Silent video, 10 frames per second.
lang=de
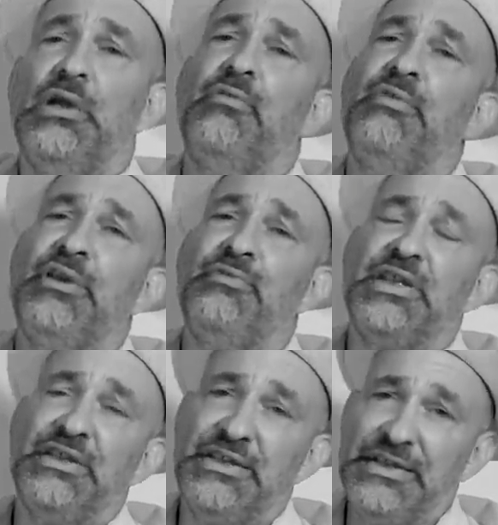Wenn
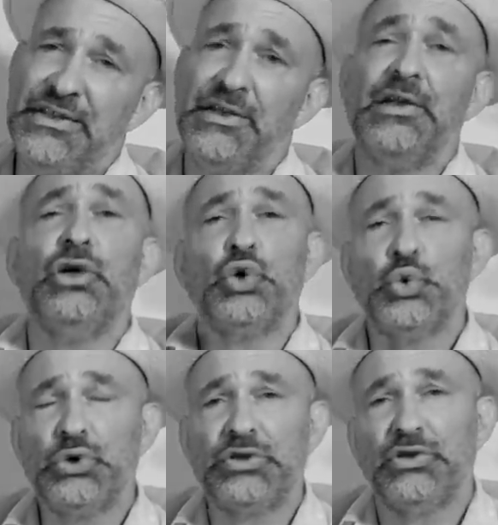wir die
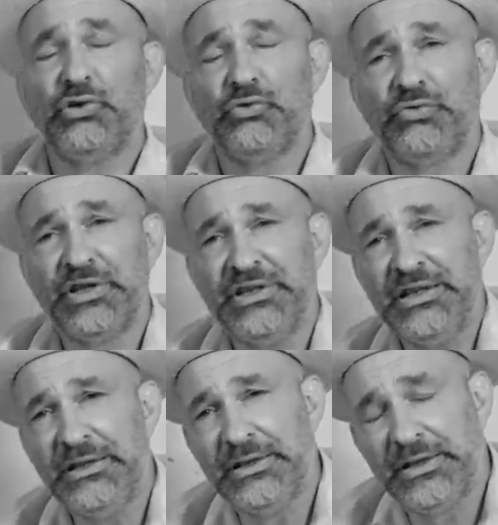
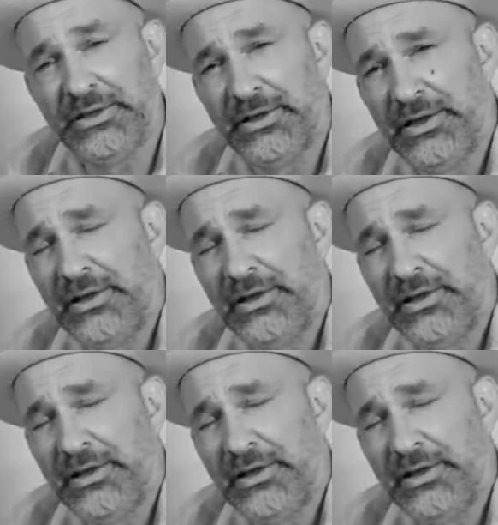Gutverdienenden